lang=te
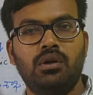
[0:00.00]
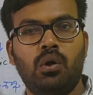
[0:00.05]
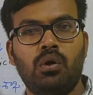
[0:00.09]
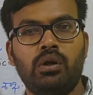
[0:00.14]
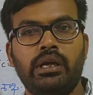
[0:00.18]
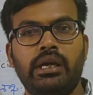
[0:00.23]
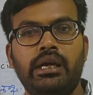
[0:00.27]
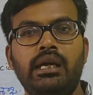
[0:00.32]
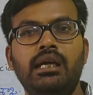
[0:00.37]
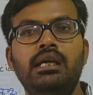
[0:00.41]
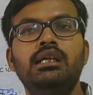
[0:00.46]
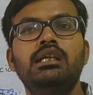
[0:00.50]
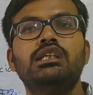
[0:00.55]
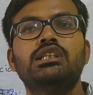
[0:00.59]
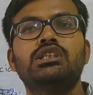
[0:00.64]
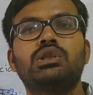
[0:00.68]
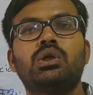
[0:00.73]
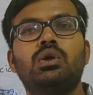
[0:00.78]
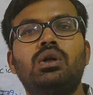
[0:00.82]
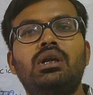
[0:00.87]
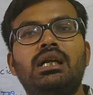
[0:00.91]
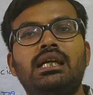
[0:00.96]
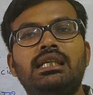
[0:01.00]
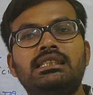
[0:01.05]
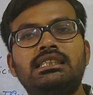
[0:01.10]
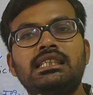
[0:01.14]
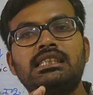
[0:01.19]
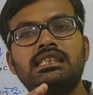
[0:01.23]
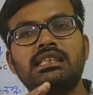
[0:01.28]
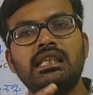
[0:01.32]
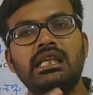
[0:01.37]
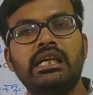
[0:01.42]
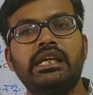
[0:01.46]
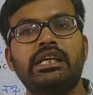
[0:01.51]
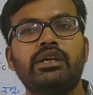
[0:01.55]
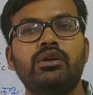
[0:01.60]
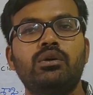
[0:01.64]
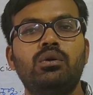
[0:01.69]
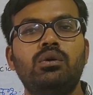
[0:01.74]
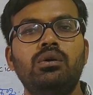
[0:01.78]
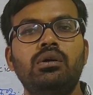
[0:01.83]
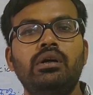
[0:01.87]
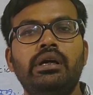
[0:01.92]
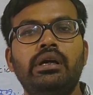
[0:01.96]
ఓకే సో లెజిస్లేటివ్